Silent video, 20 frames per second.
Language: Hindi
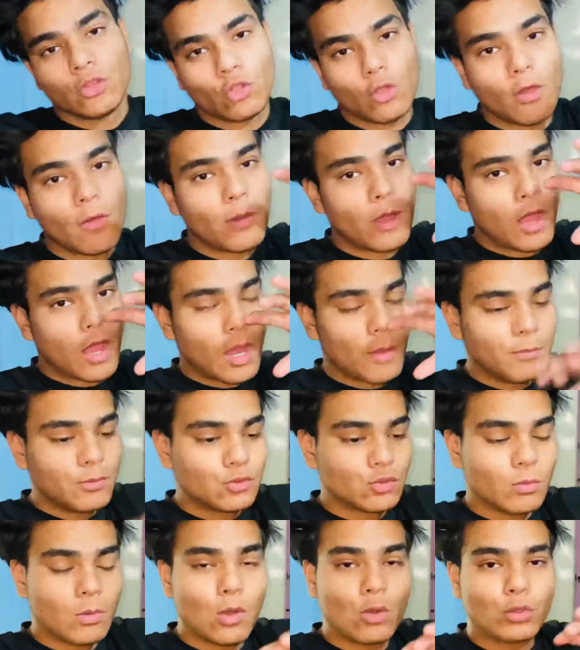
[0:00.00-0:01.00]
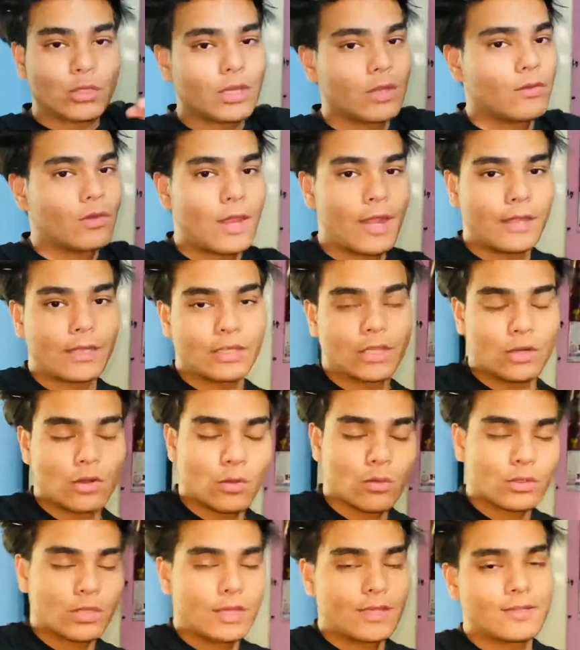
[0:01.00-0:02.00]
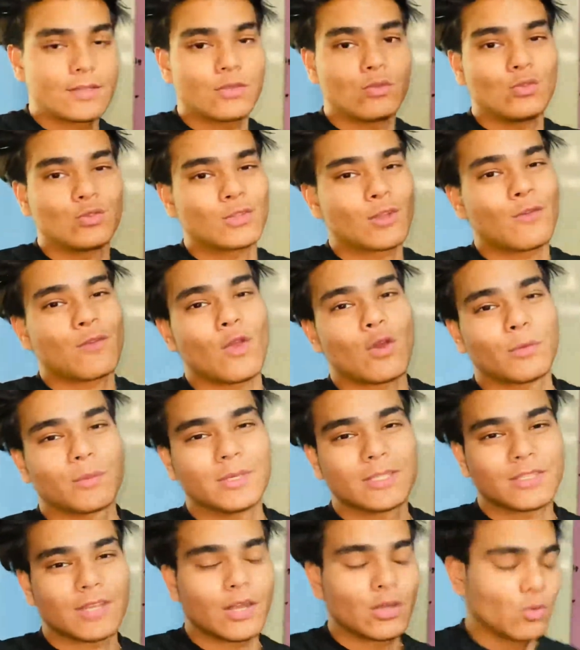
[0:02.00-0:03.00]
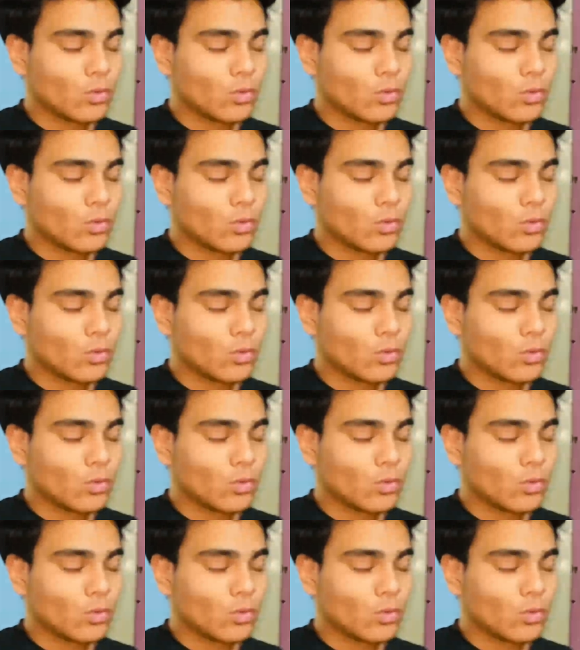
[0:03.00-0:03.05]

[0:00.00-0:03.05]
तो अब सुबह उठ के एंड कर रहा हूँ यहीं से दूसरा ब्लॉग भी स्टार्ट